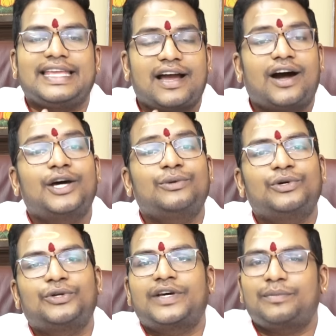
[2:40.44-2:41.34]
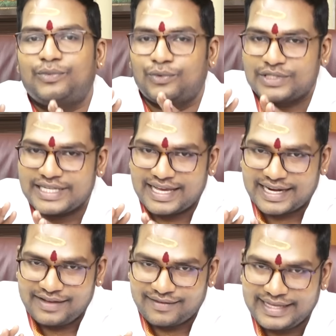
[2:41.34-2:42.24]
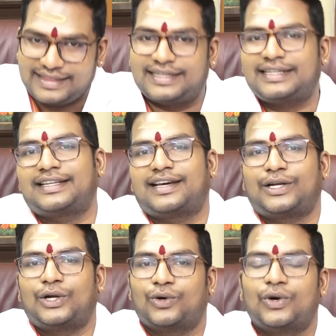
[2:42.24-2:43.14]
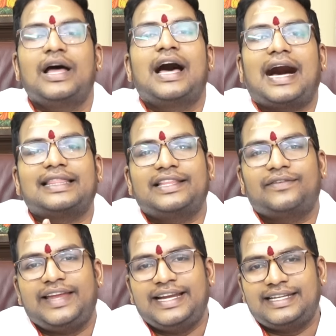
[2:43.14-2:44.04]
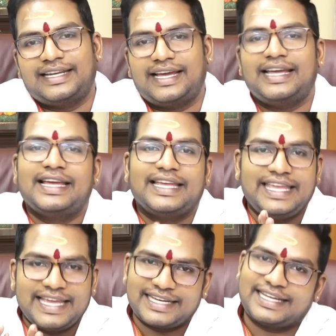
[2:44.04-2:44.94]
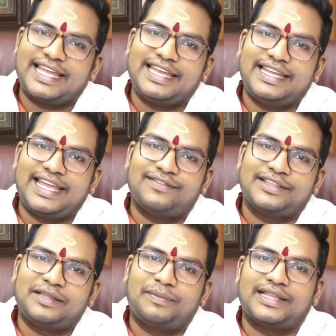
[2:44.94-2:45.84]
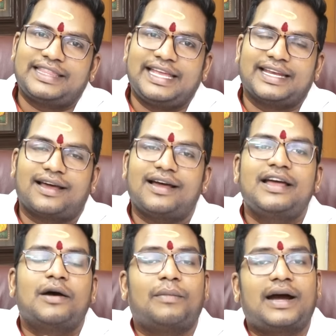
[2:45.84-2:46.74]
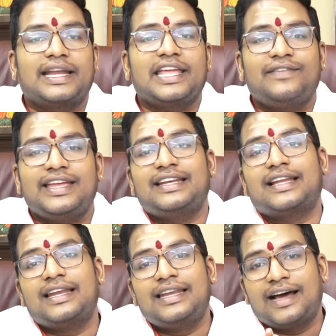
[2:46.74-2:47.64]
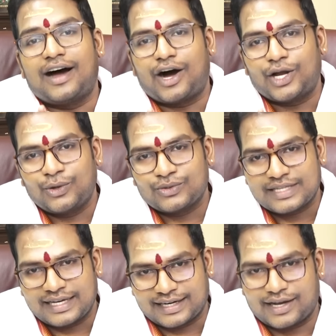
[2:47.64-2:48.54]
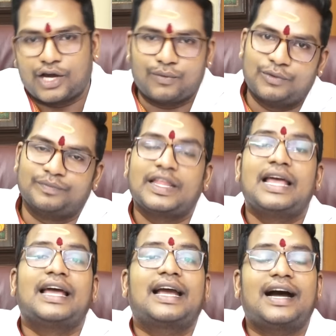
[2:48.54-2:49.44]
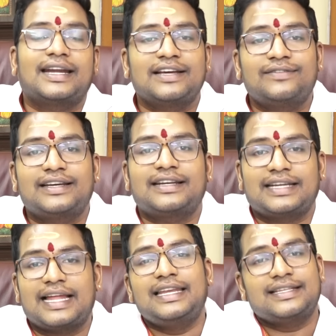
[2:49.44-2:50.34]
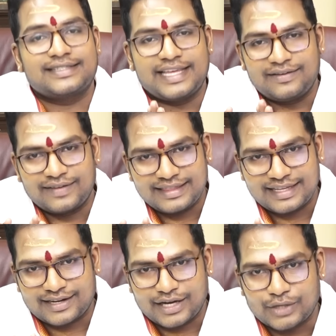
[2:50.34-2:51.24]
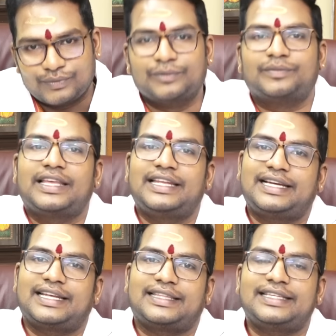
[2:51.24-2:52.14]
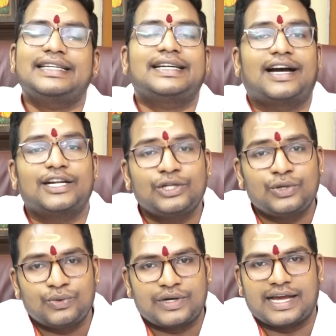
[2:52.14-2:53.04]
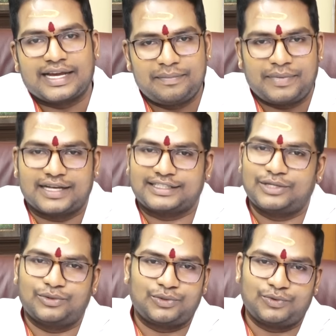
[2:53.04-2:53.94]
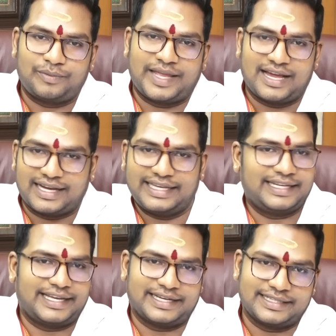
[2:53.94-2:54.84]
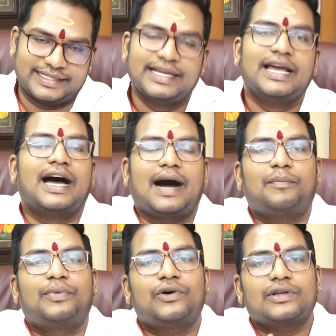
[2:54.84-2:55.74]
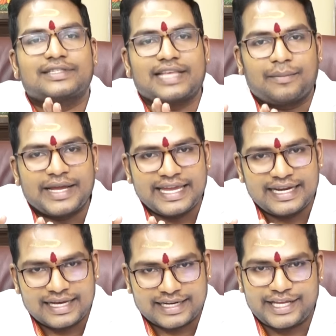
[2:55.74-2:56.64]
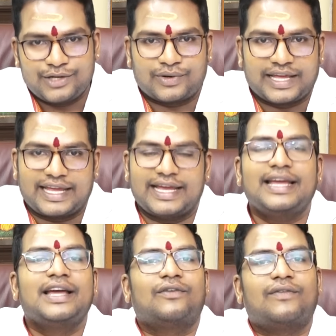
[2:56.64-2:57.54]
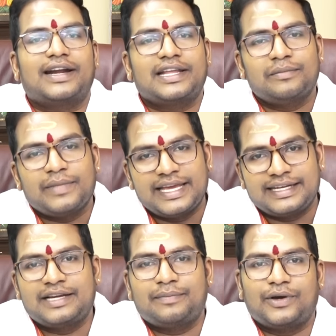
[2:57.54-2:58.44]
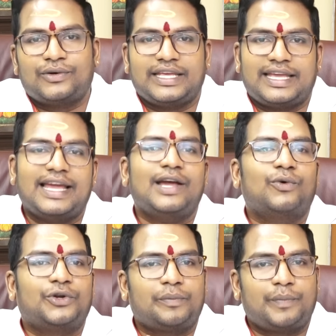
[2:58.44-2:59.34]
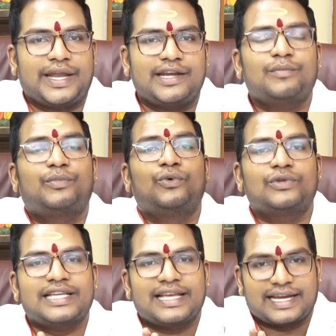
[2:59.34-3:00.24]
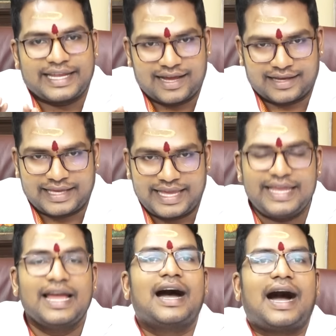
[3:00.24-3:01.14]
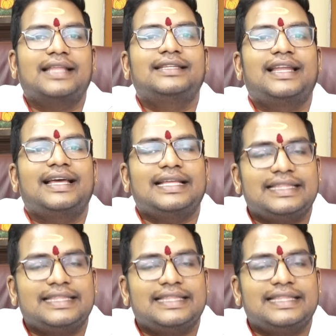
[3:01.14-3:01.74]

யார் ஒருவர் பூஜை அறை வைத்திருக்கிறார்களோ அந்த வீட்டில் இயற்கையிலேயே வந்து பார்த்திங்கன்னா மனைவி நல்ல ஆலோசகராகவும் கணவர் நல்ல செல்வந்தராகவும் இருக்கிறது கண்கூடாக பார்த்த ஒரு உண்மையாக இருக்கிறது அப்போ சமையல் அறையினுடைய வடமேற்கு பகுதியை ஒரு பெண் பூஜை அறையாக்கி அதில்